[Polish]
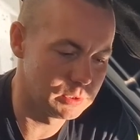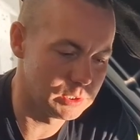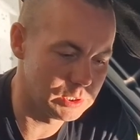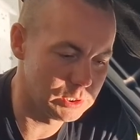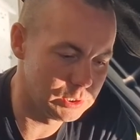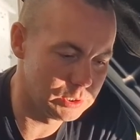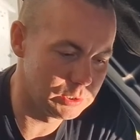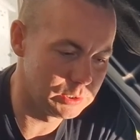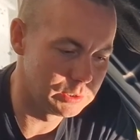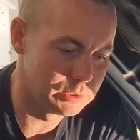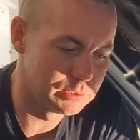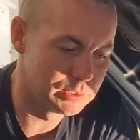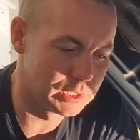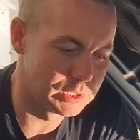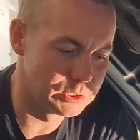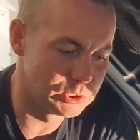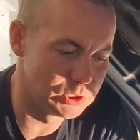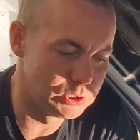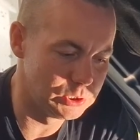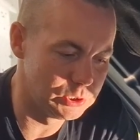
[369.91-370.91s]
i na
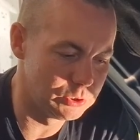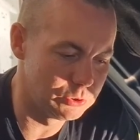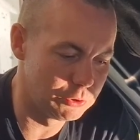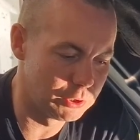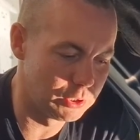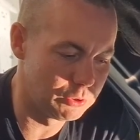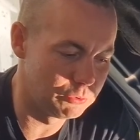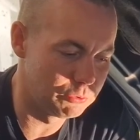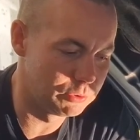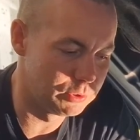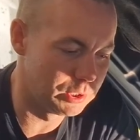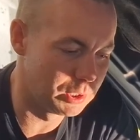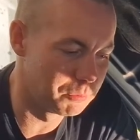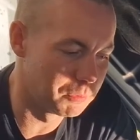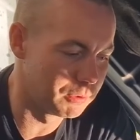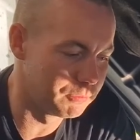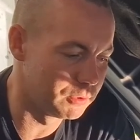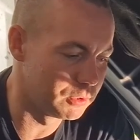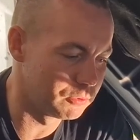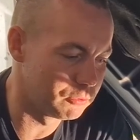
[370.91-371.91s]
dzień dzisiejszy nie
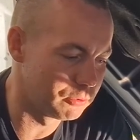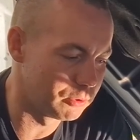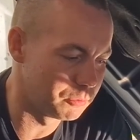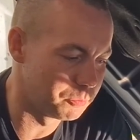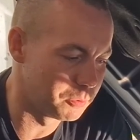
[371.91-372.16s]
ma większych